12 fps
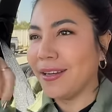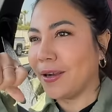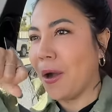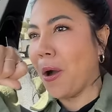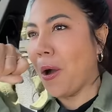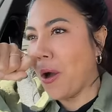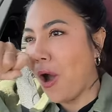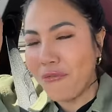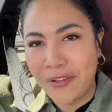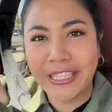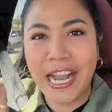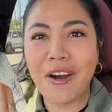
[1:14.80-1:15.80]
ก็ออฟ
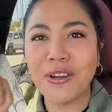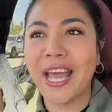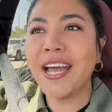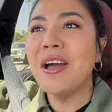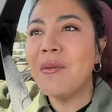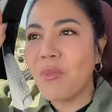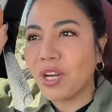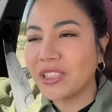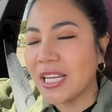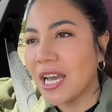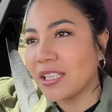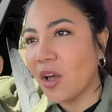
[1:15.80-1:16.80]
ฟิศเขานะมอส
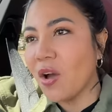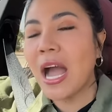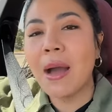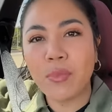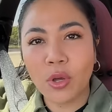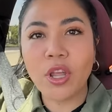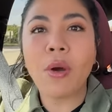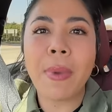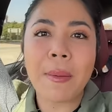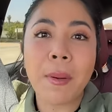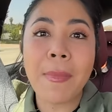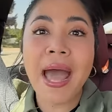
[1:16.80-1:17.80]
จะต้องขับรถออกไป
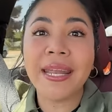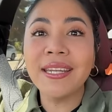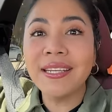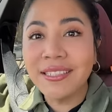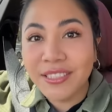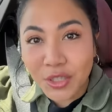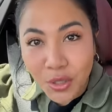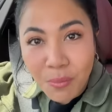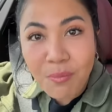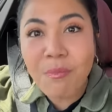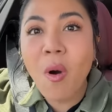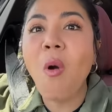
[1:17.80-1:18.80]
ประมาณหนึ่งชั่ว
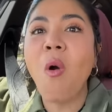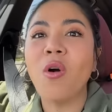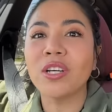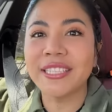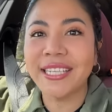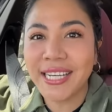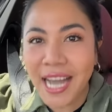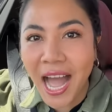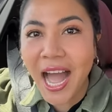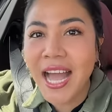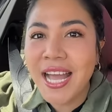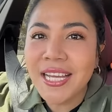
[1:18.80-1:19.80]
โมงนะคะ
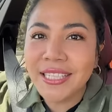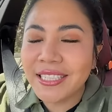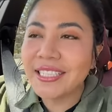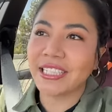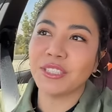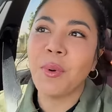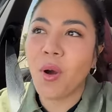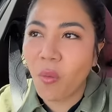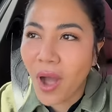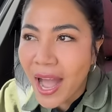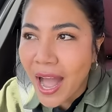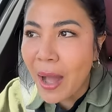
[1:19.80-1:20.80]
คืออยากจะบอก
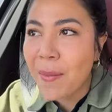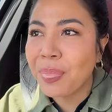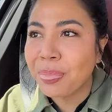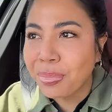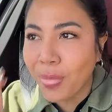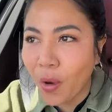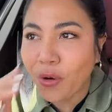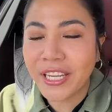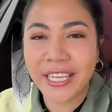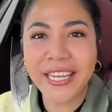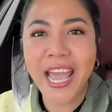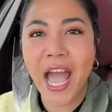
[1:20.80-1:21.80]
ว่าน้องคน
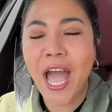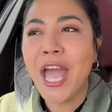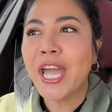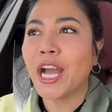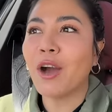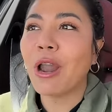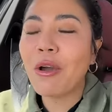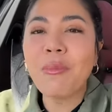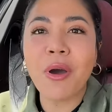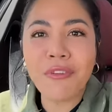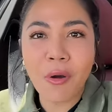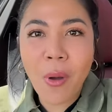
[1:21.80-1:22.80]
นี้เนี่ยเขาเล่าให้ม
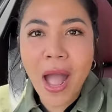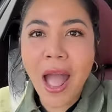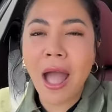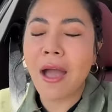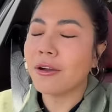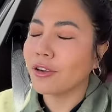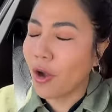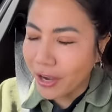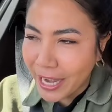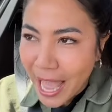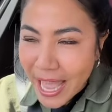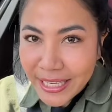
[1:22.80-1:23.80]
อสฟังว่าก่อน
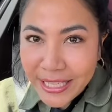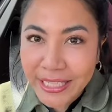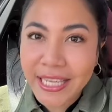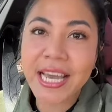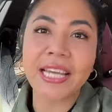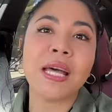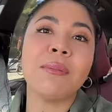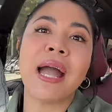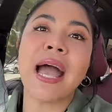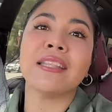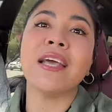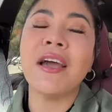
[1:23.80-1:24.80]
หน้านี้เนี่ยทำ
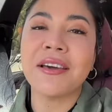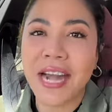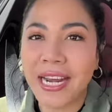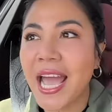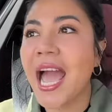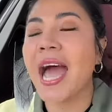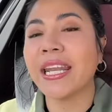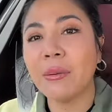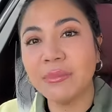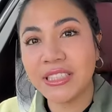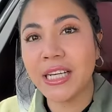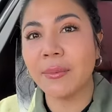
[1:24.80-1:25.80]
งานร้านอาหาร
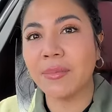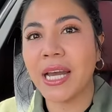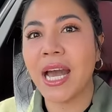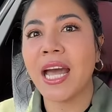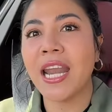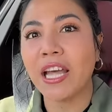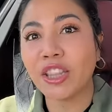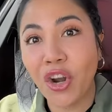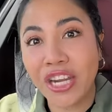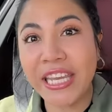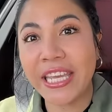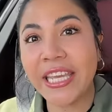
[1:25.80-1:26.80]
ทำเสิร์ฟนะคะและตอน
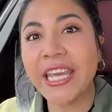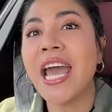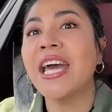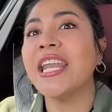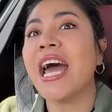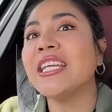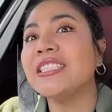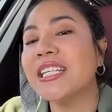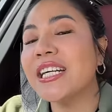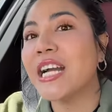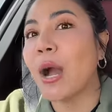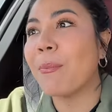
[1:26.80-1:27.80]
นี้ได้เจ
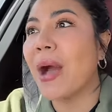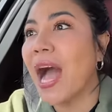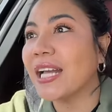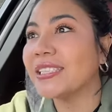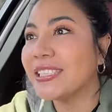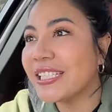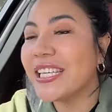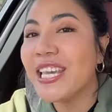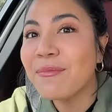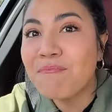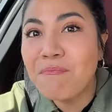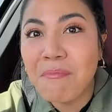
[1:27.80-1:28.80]
อกับอาชี
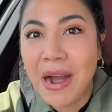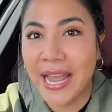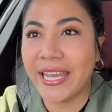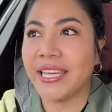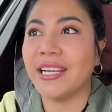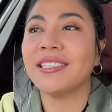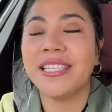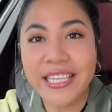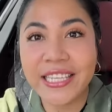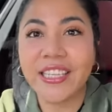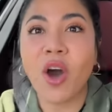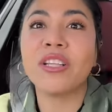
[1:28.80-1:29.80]
พใหม่
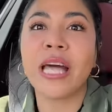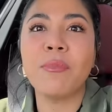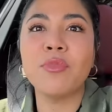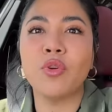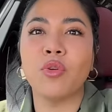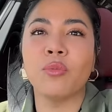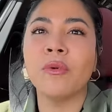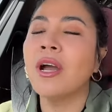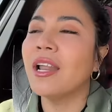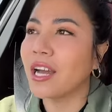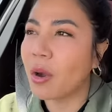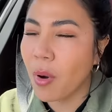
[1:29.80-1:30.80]
ที่น้องทำอยู่
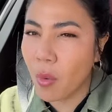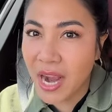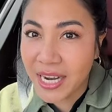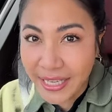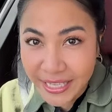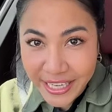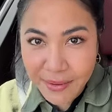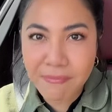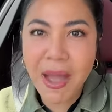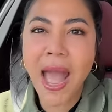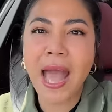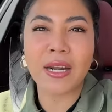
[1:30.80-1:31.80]
แล้วเขาบอกว่าเงินดี
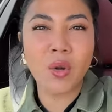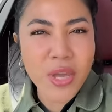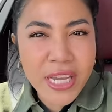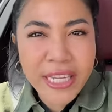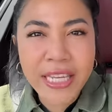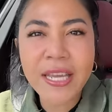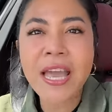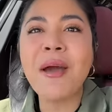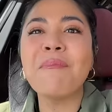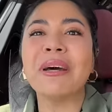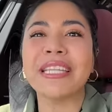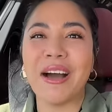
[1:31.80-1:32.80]
มากรู้อย่างนี้
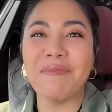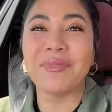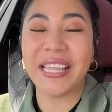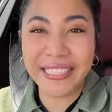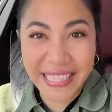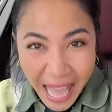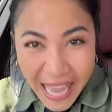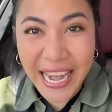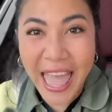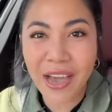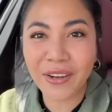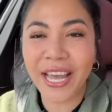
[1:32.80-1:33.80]
มาทำตั้งนาน
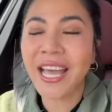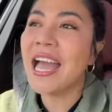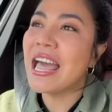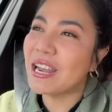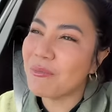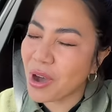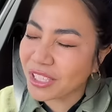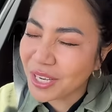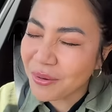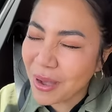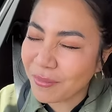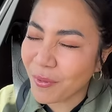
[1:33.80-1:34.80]
แล้วนะแล้วมอสก็
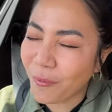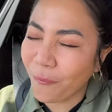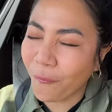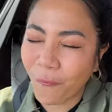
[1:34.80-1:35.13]
แบบโอ้โห